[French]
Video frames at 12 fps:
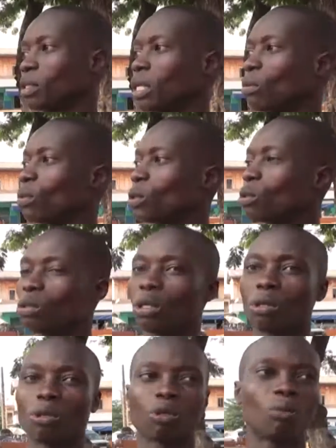On les problèmes que nous
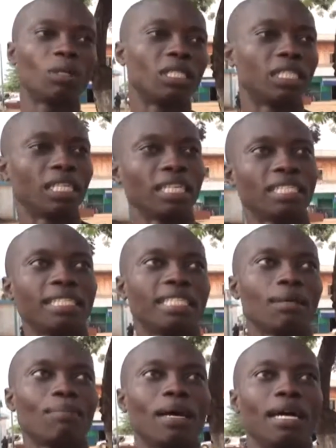rencontrons maintenant, si ce
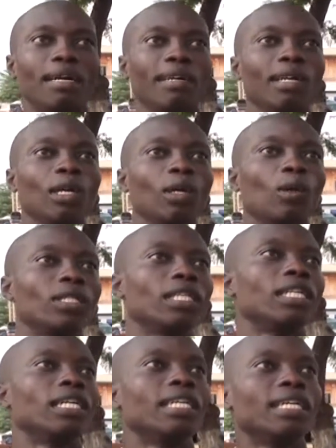n'est pas
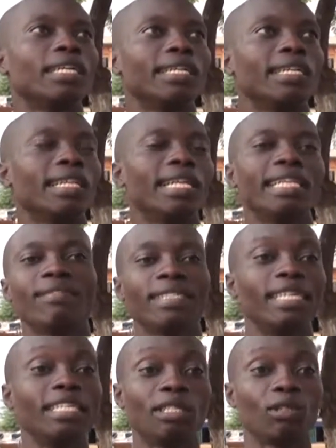concernant les livres
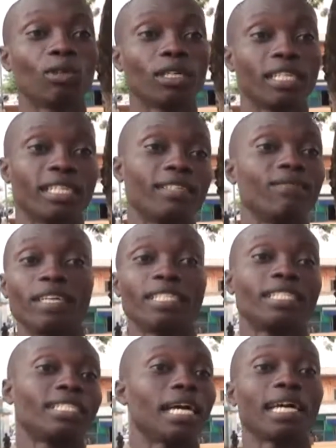d'édition qui viennent
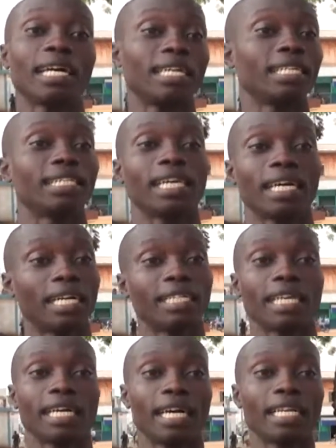chaque année, chaque année,
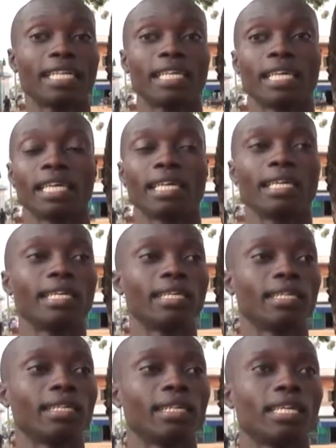chaque année,
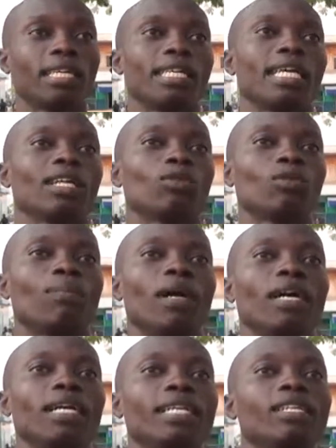et il y a d'autres parents